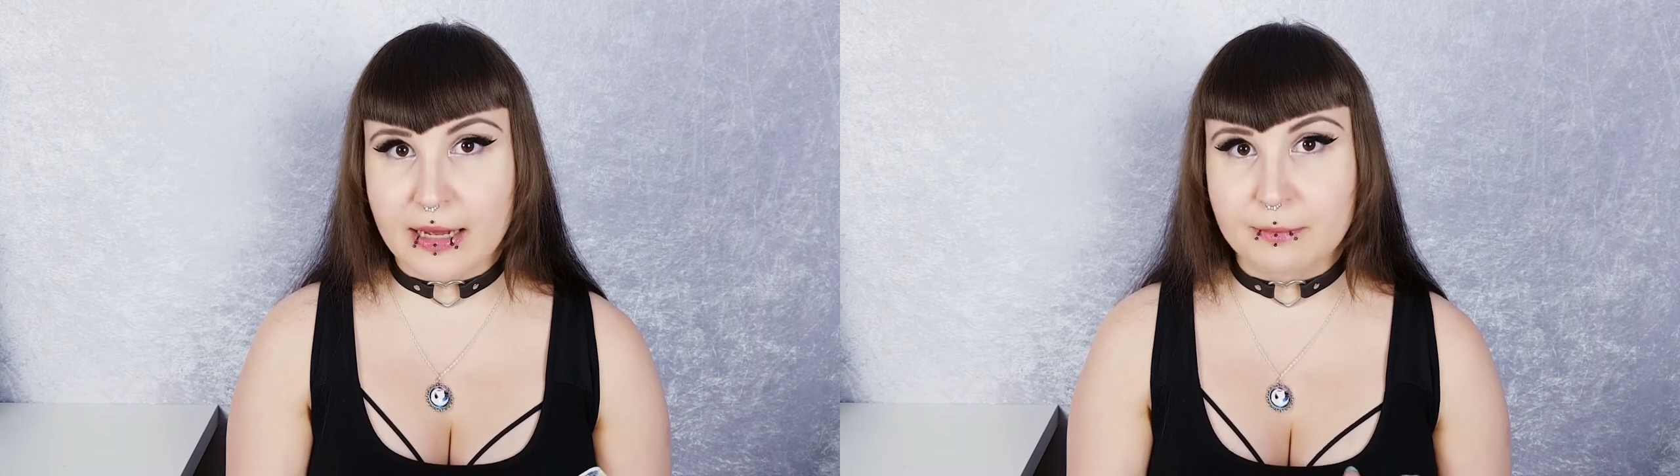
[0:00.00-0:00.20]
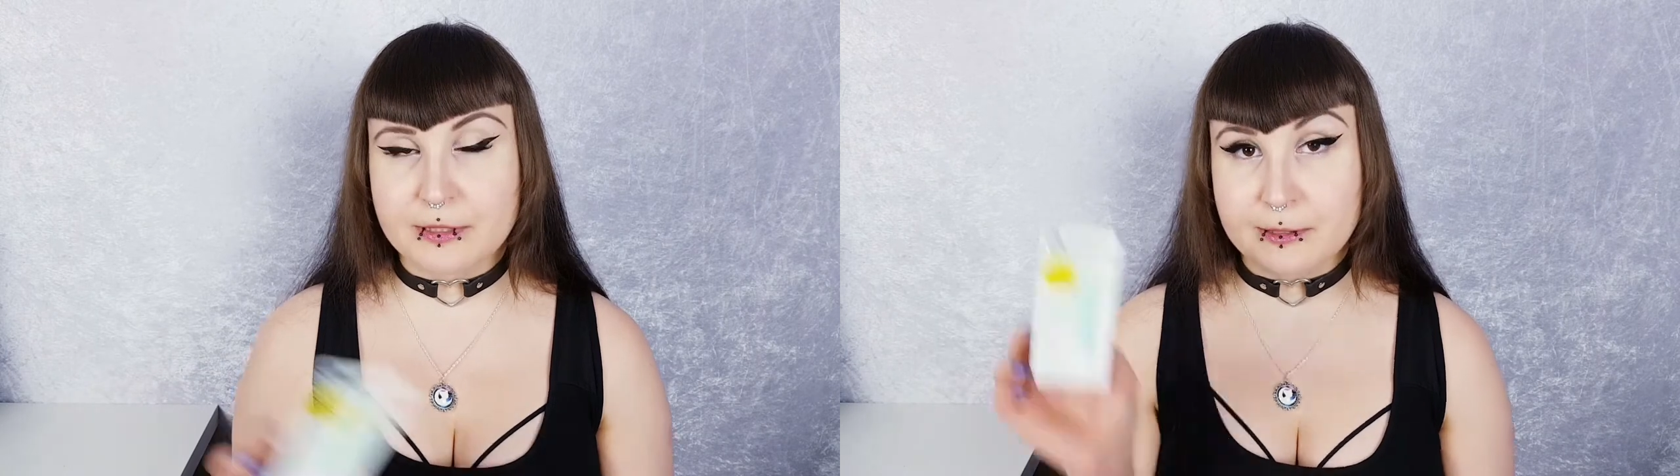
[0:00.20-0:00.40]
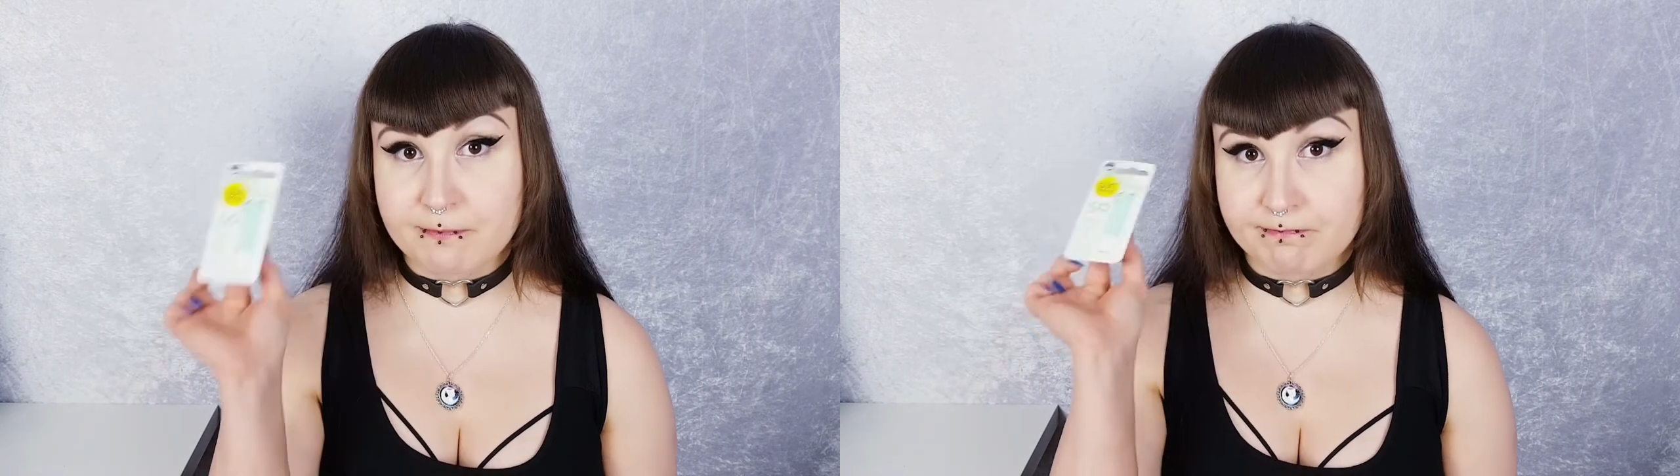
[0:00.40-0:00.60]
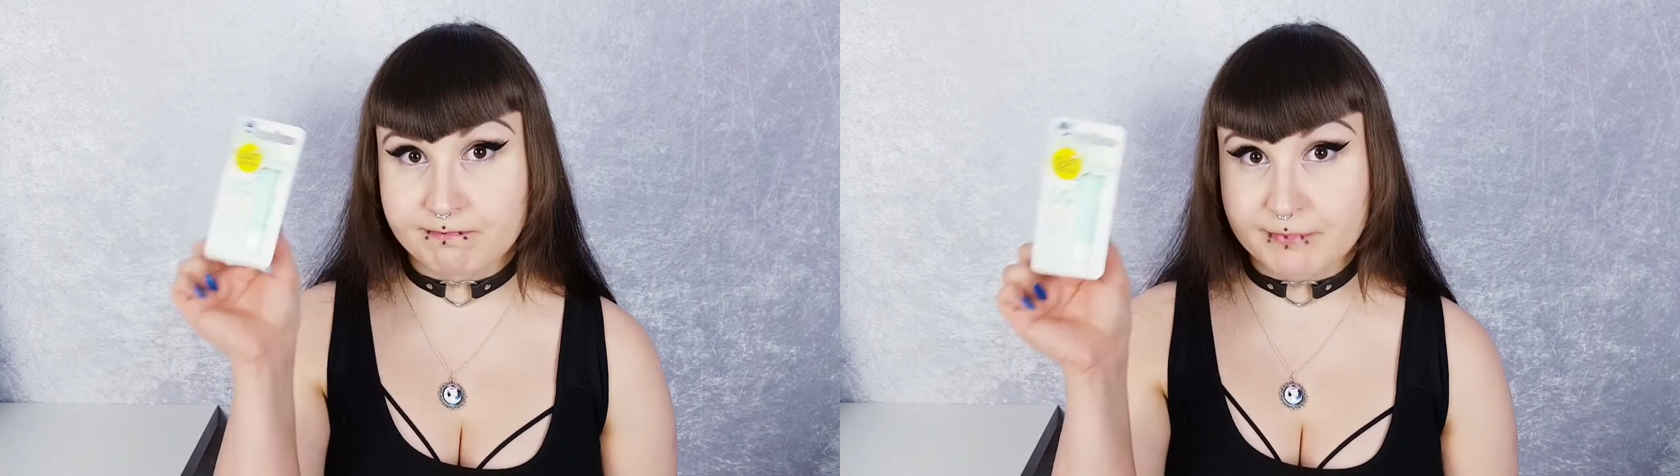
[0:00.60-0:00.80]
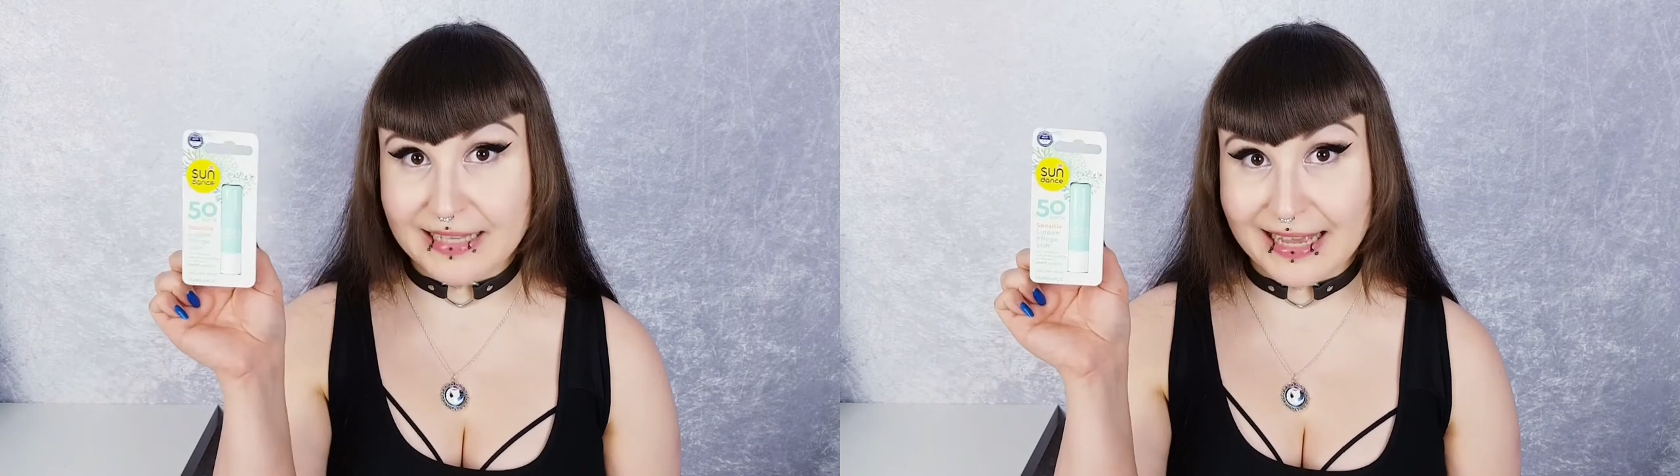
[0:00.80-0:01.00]
habt,
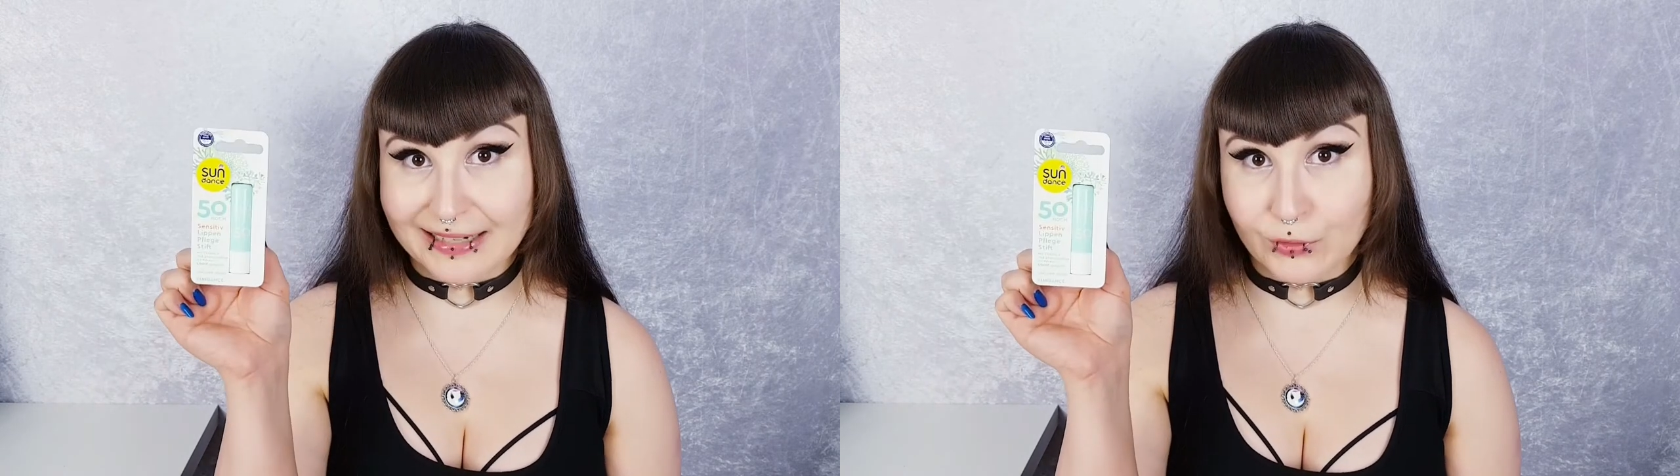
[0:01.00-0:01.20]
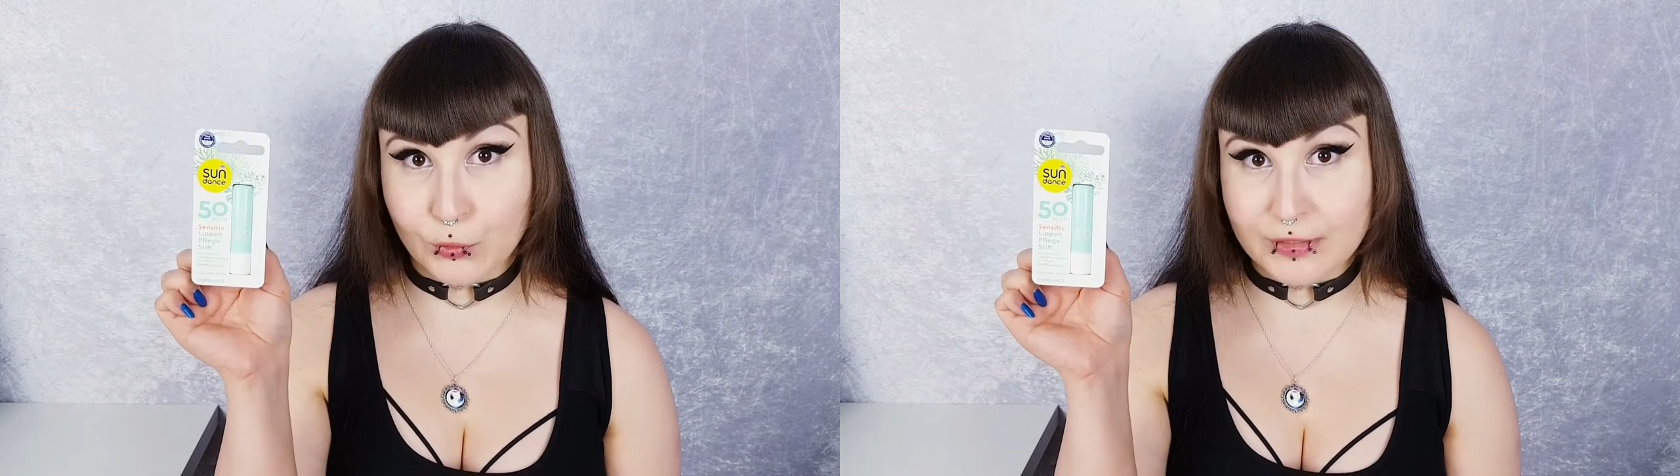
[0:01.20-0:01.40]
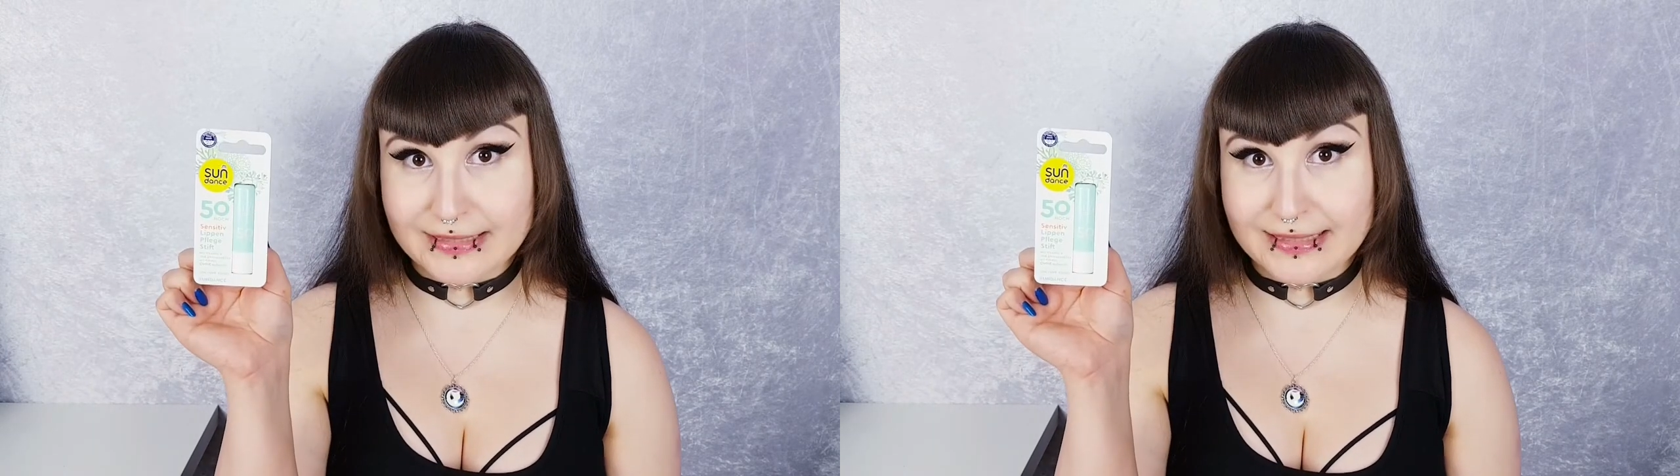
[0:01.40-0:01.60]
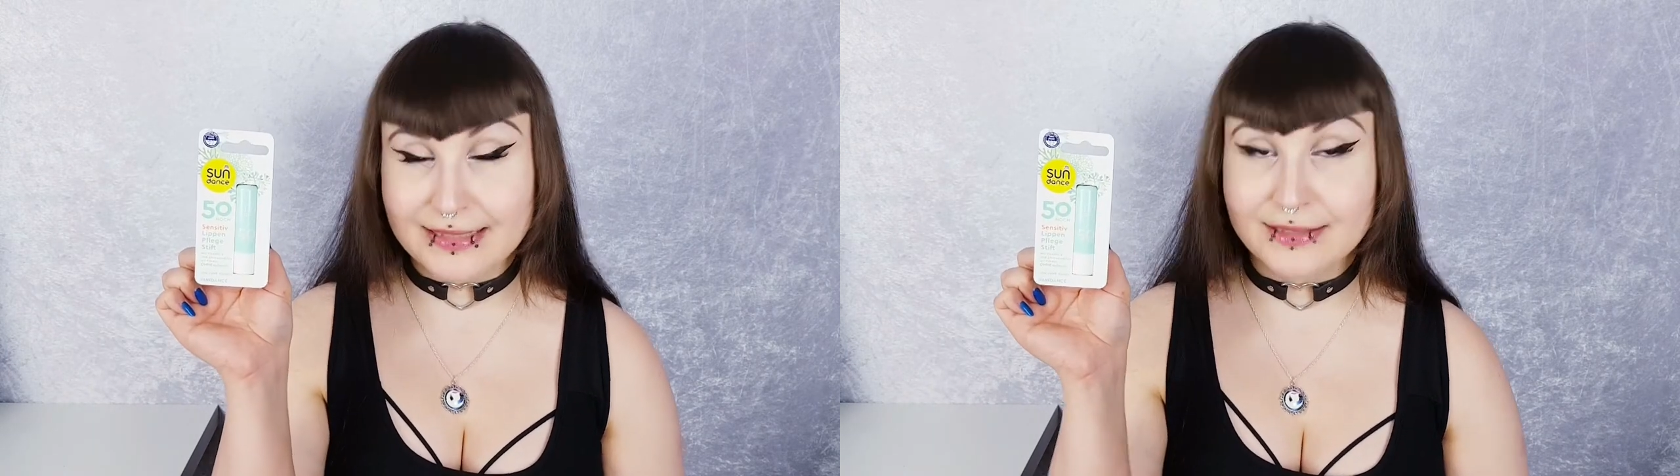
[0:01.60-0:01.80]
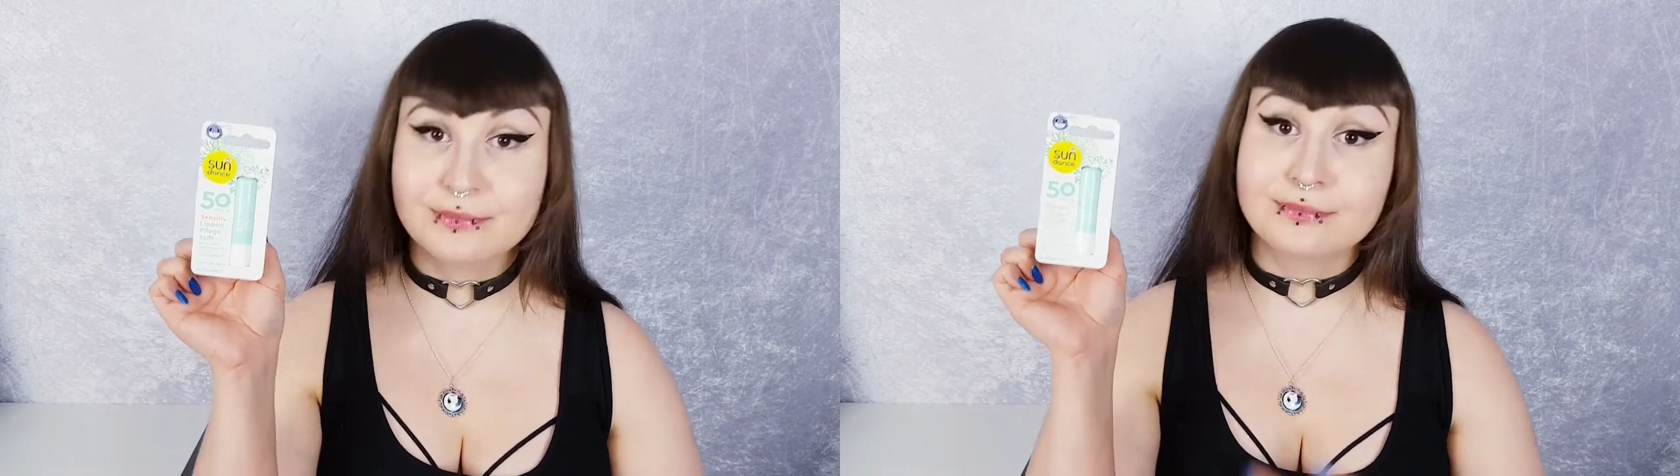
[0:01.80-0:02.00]
daran könnte es liegen.